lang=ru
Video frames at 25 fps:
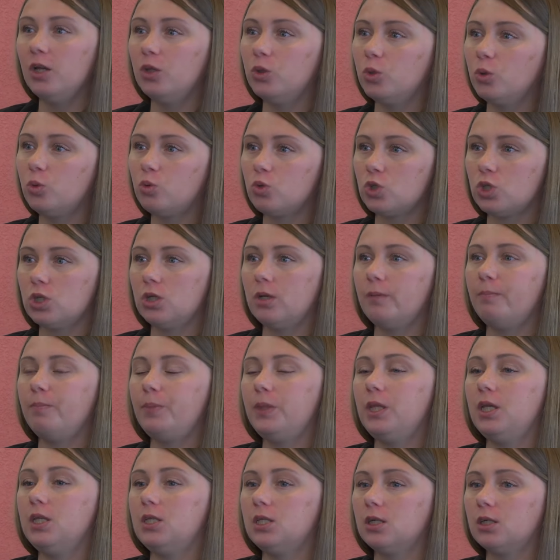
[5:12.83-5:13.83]
Но уже
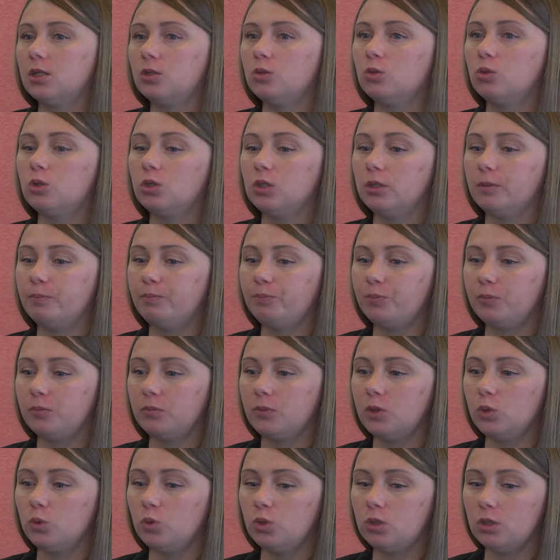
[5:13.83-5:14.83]
дети, которые
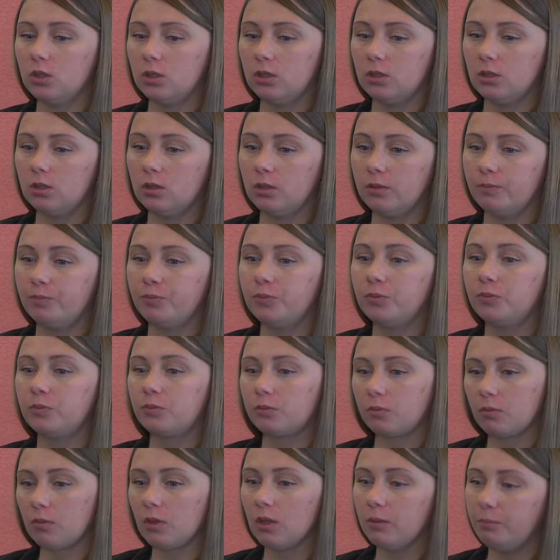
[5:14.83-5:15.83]
идут а,
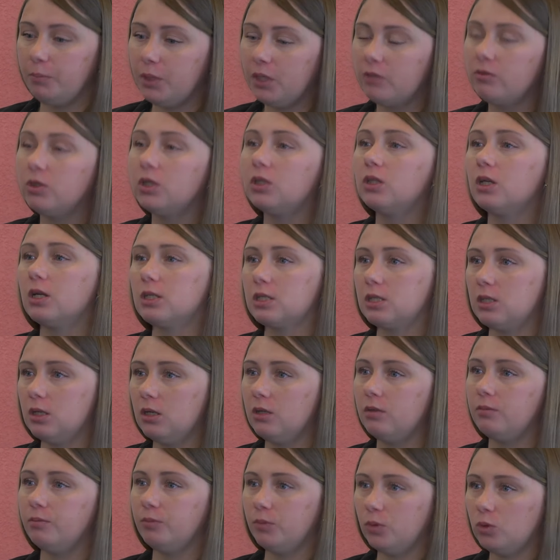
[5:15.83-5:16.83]
первый класс,
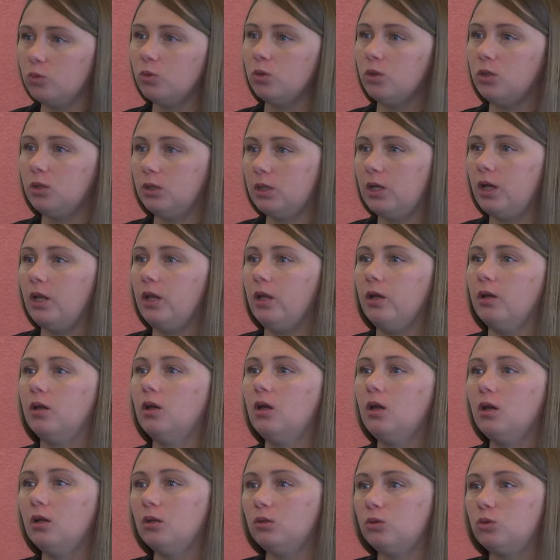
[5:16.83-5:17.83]
да, ну и далее,
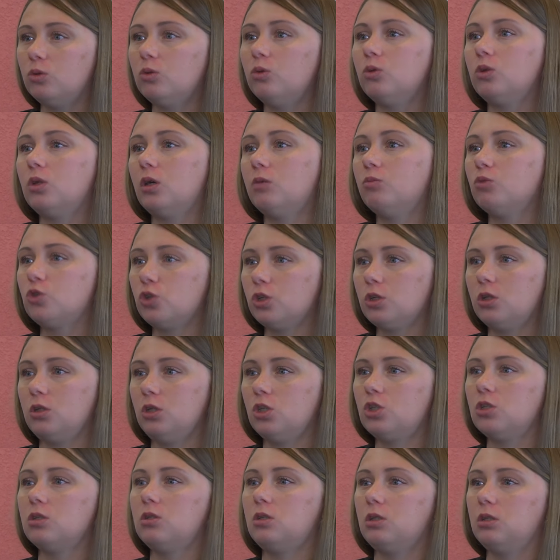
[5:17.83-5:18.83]
то там уже,
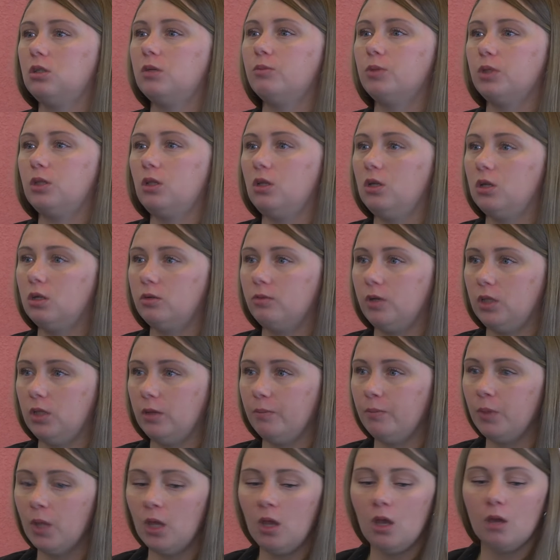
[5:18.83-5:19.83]
конечно,
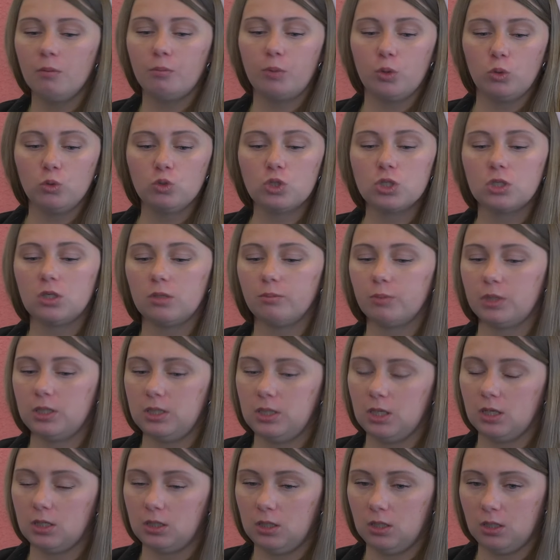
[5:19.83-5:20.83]
3D-моделирование. Плюс
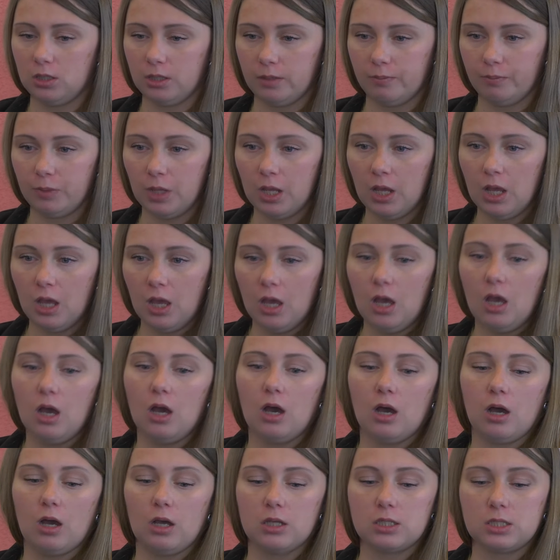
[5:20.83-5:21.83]
схемотехника.
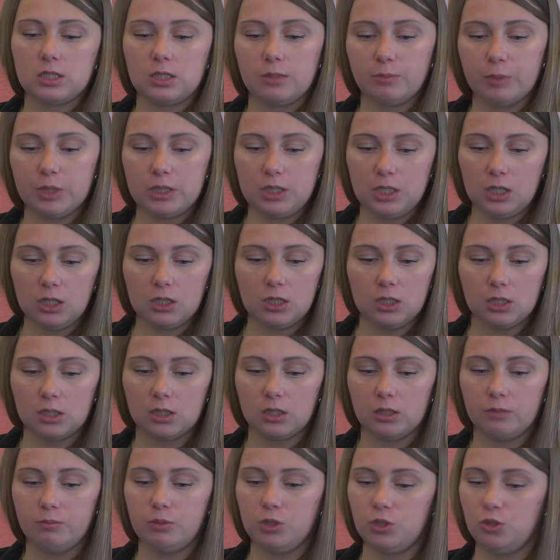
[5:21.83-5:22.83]
А
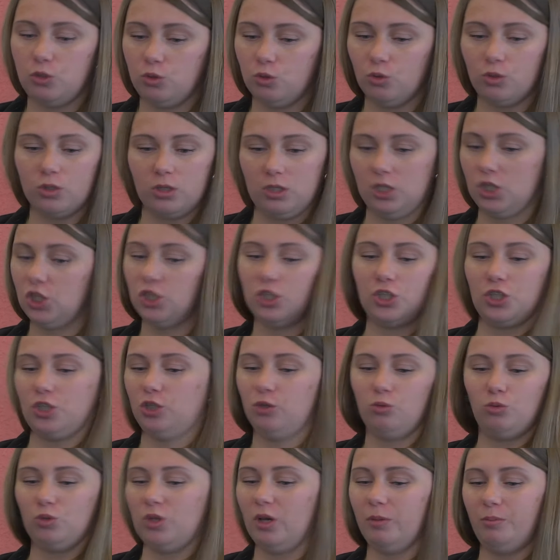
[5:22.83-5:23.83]
схемотехника, без нее, конечно же,
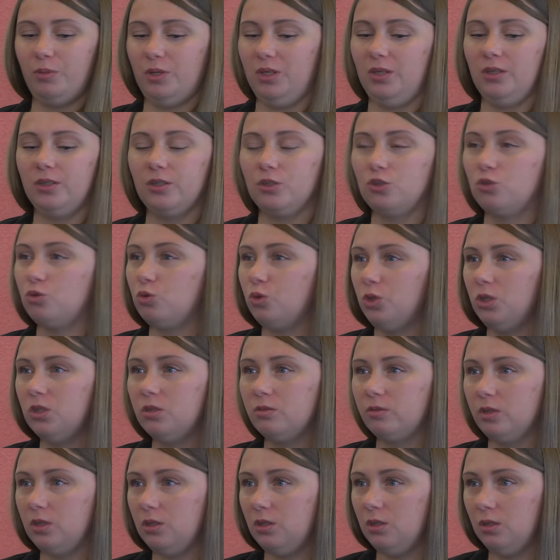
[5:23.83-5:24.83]
никуда при
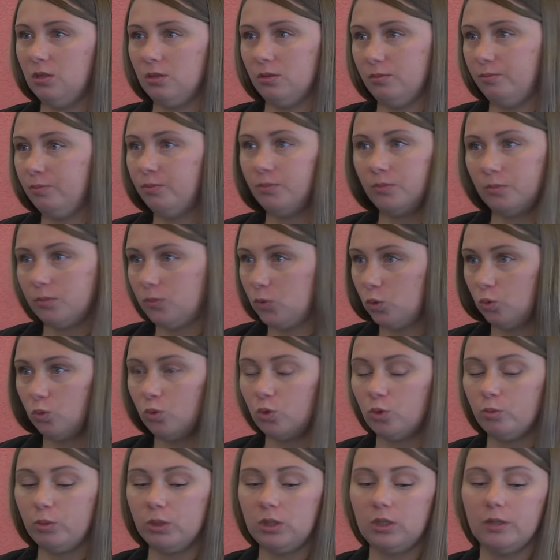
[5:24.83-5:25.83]
конструировании
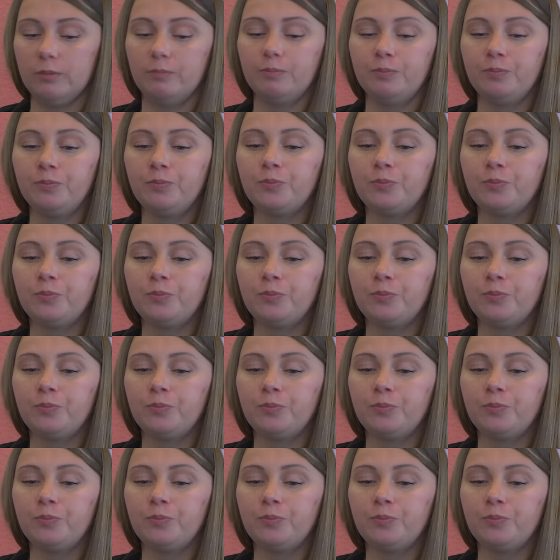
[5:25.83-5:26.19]
ну, робота.